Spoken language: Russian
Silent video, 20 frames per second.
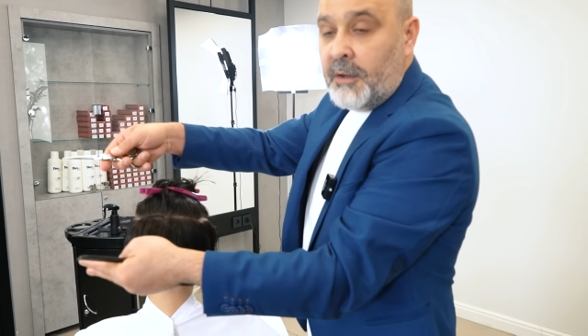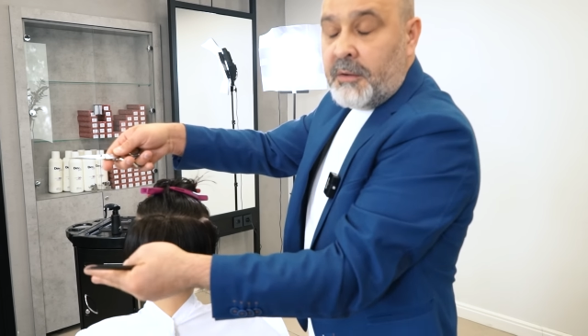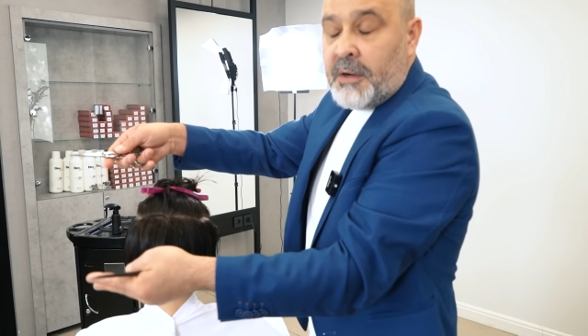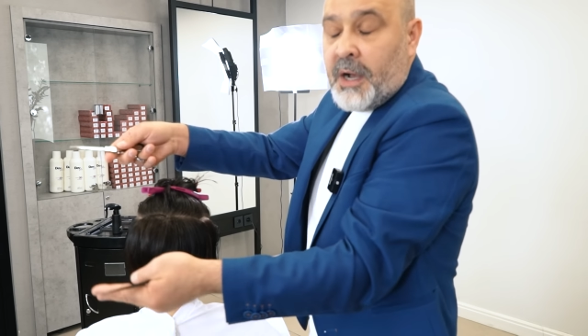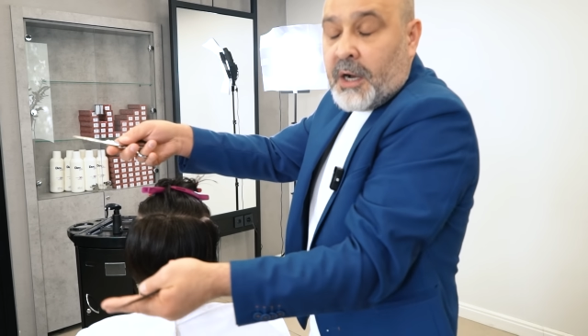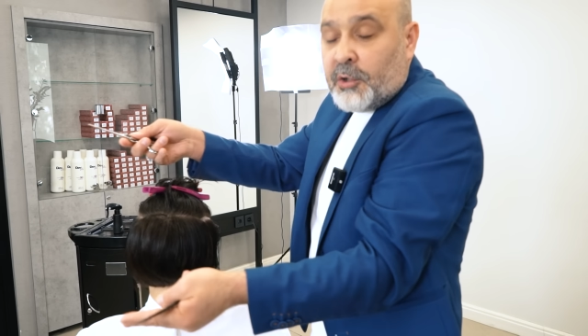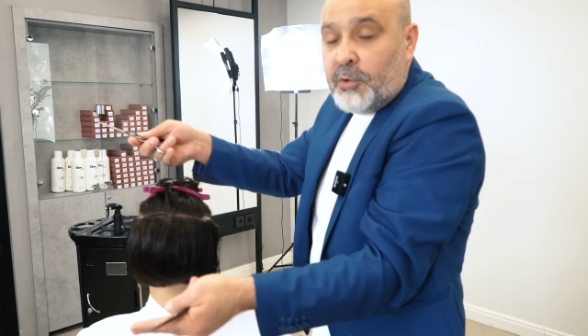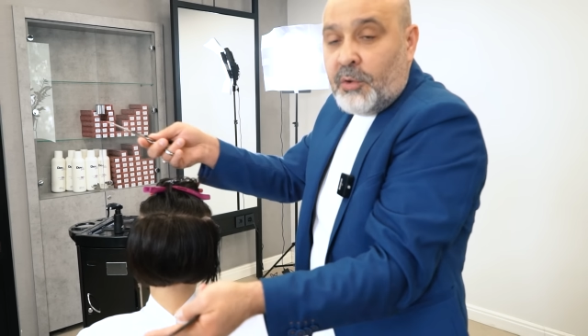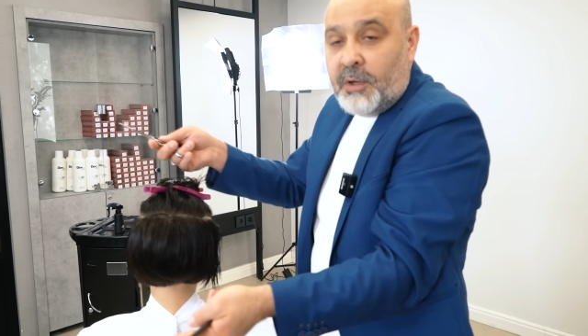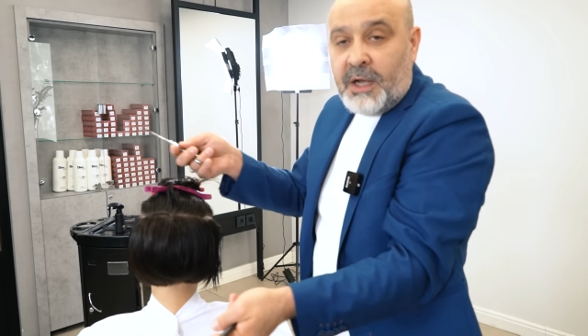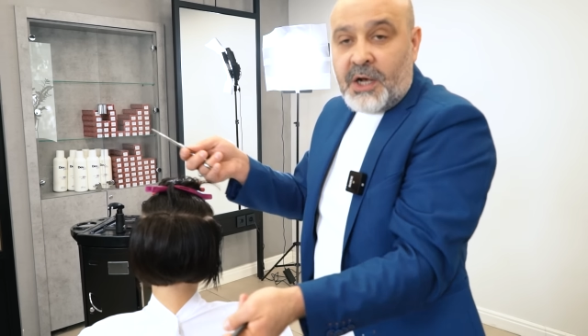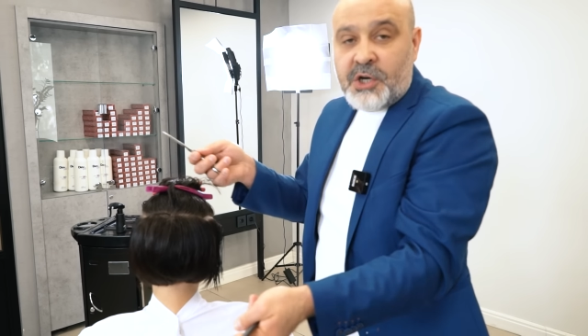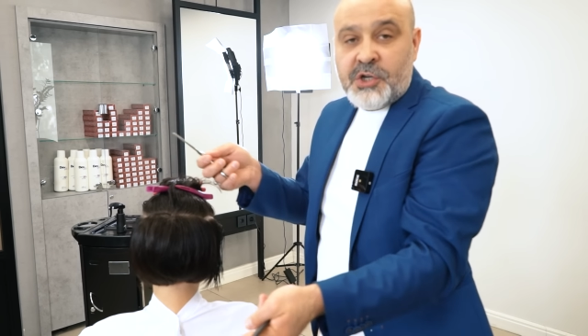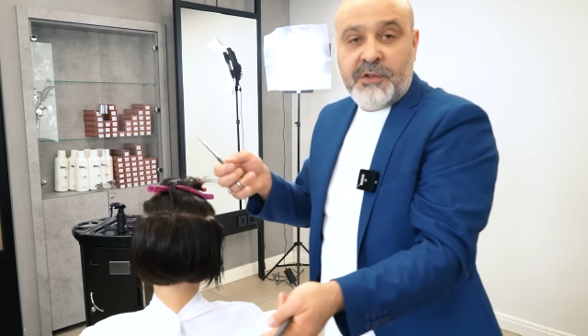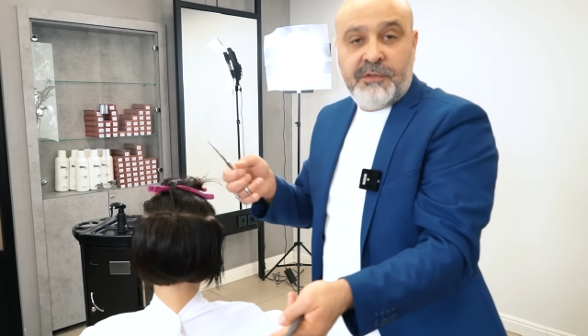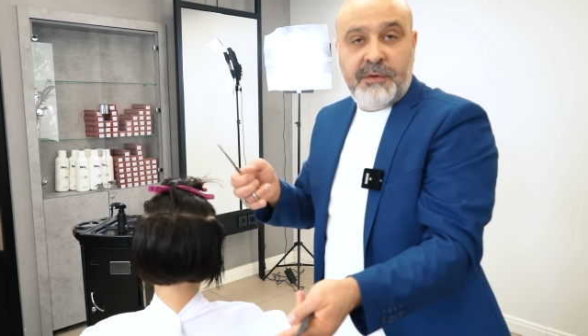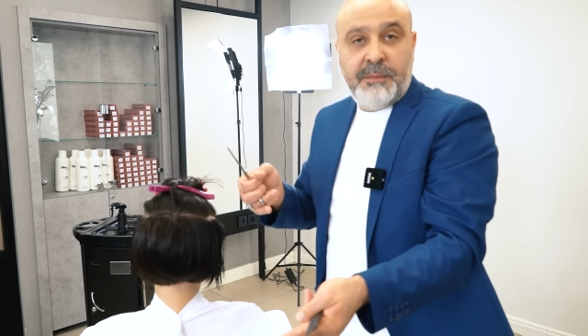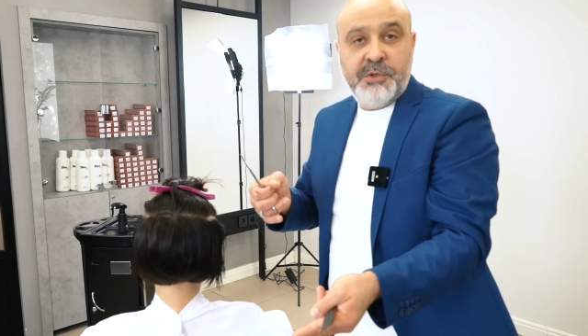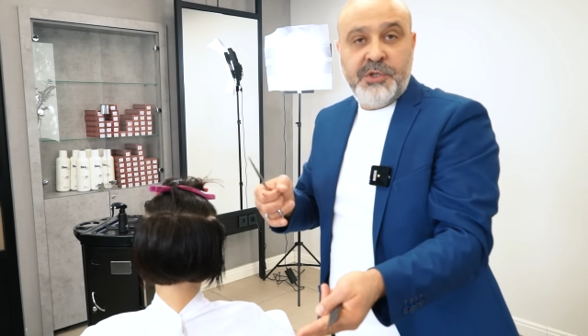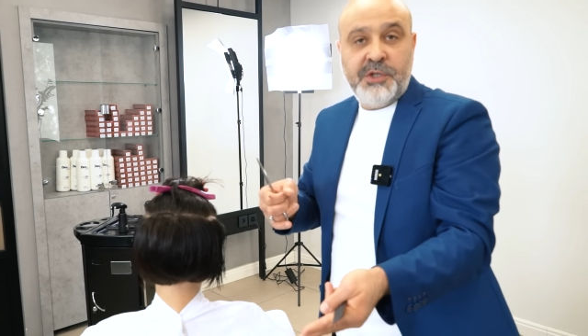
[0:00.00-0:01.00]
Как оно
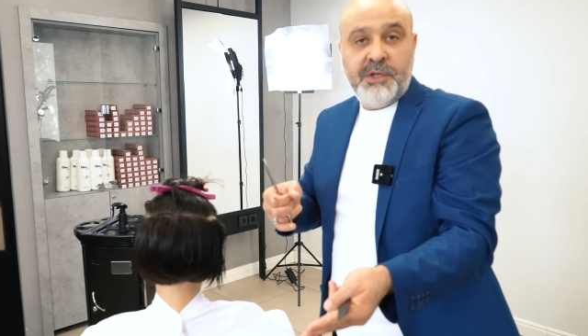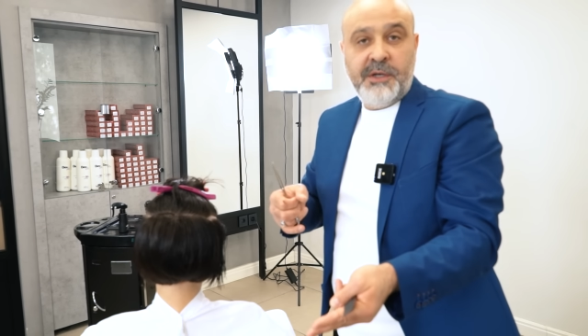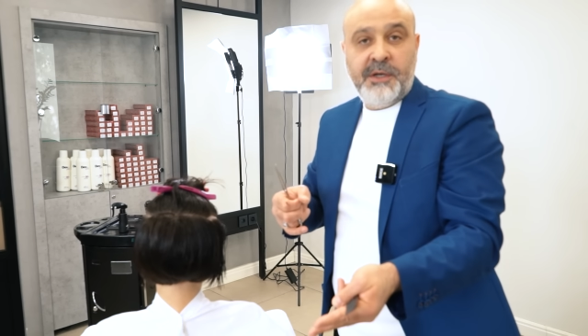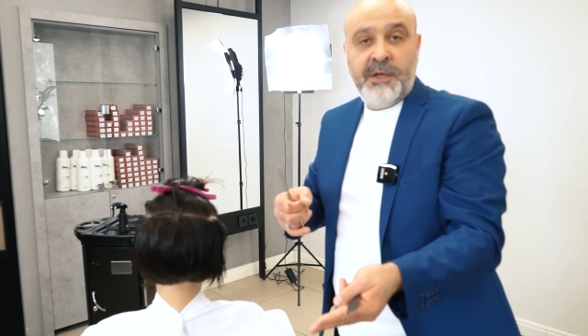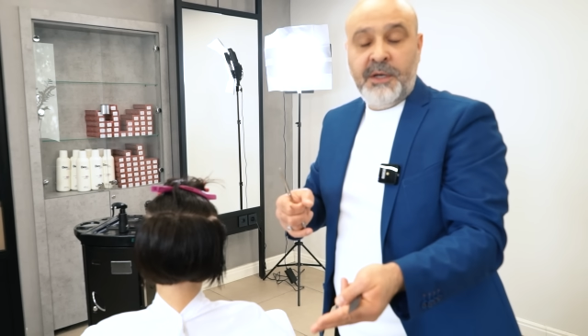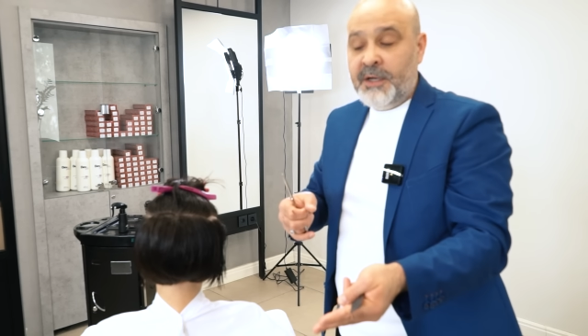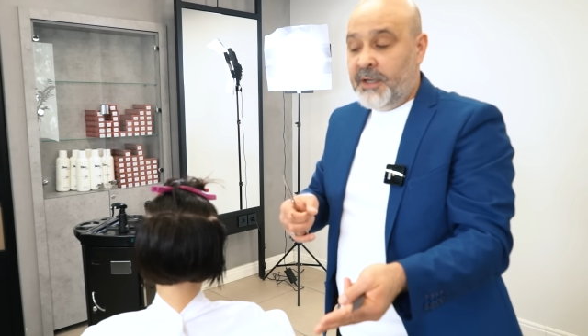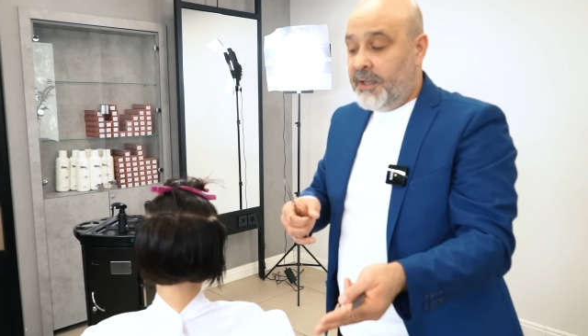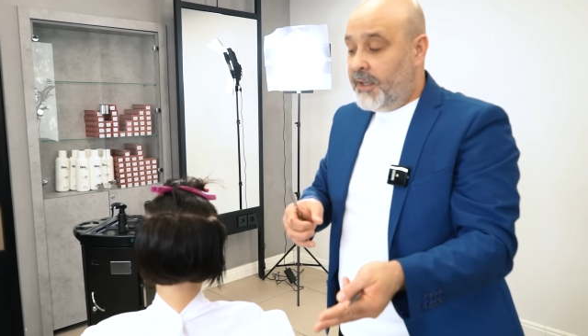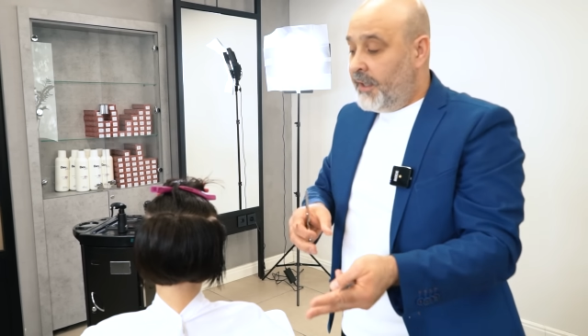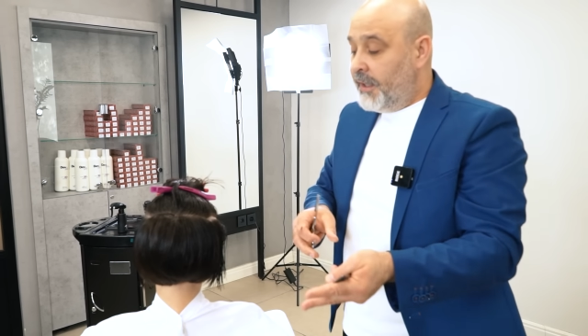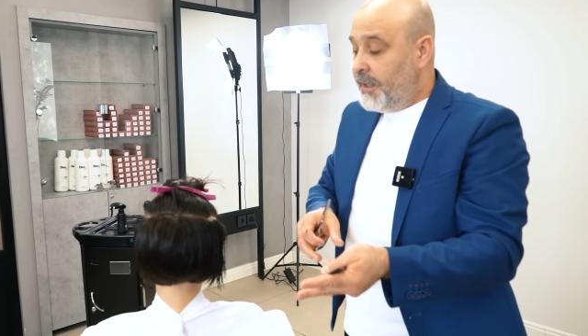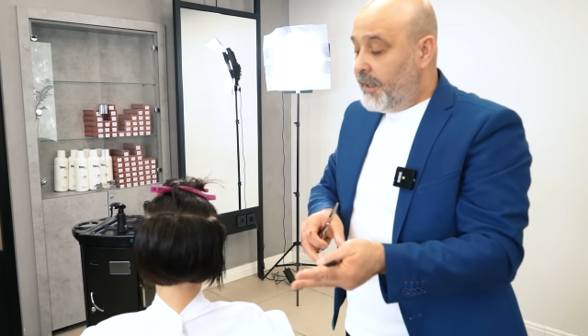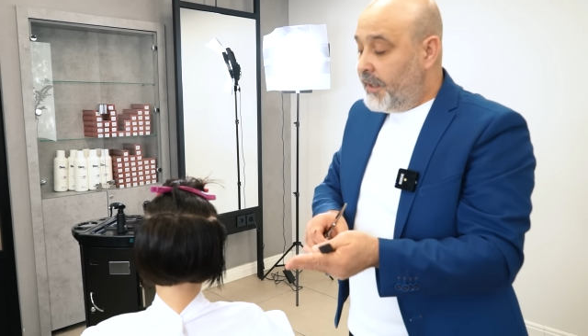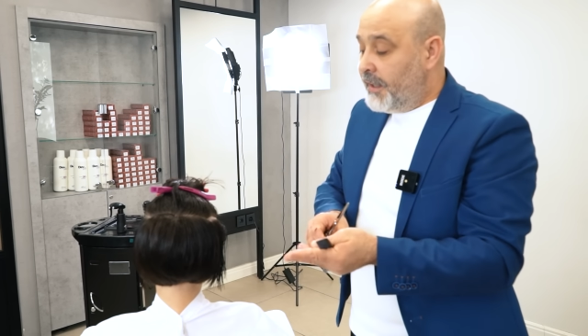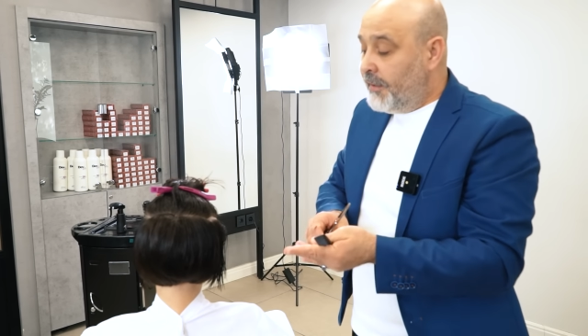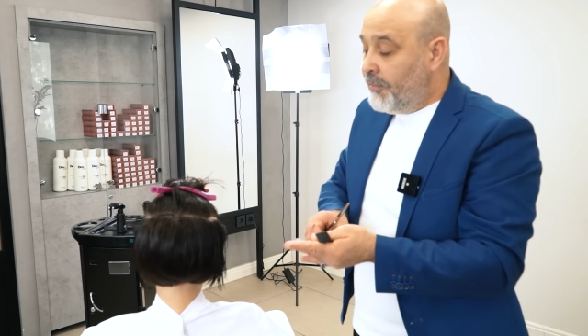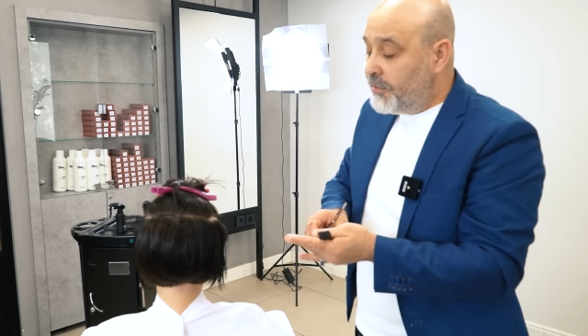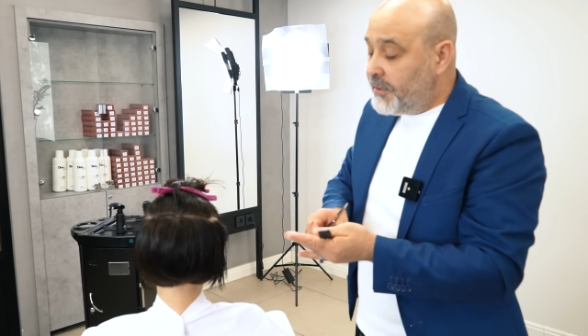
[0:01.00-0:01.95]
ляжет вообще? И